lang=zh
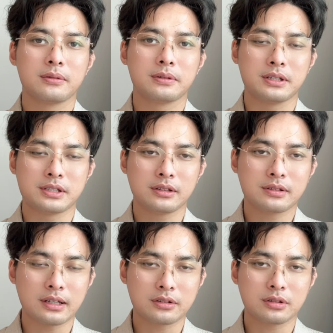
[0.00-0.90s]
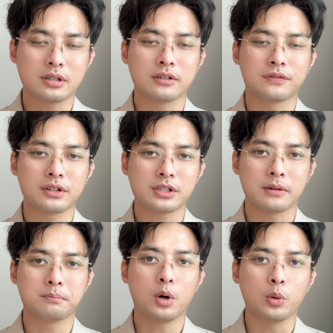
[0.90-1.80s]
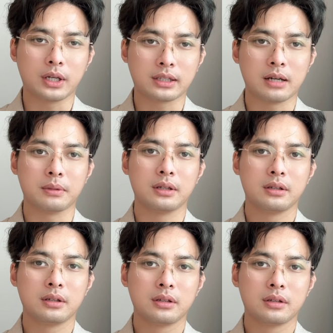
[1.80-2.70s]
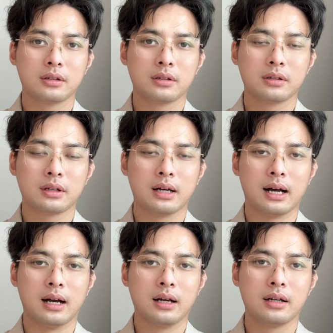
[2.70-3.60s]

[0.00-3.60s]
已经在各个方向包围了他们，啊，